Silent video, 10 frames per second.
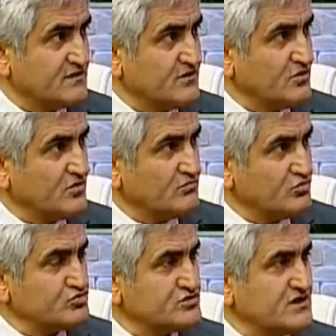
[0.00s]
Hı hı.
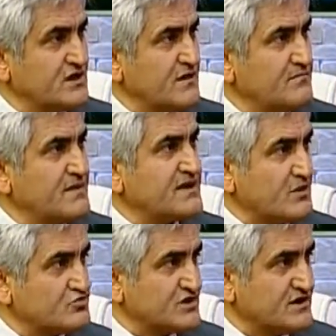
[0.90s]
Bu hücrelere beta
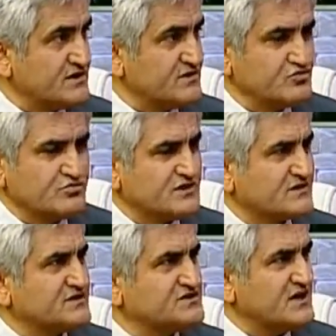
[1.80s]
hücreleridir.
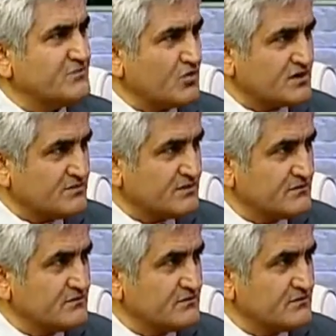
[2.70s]
Yumuşaktır, jelibon gibi.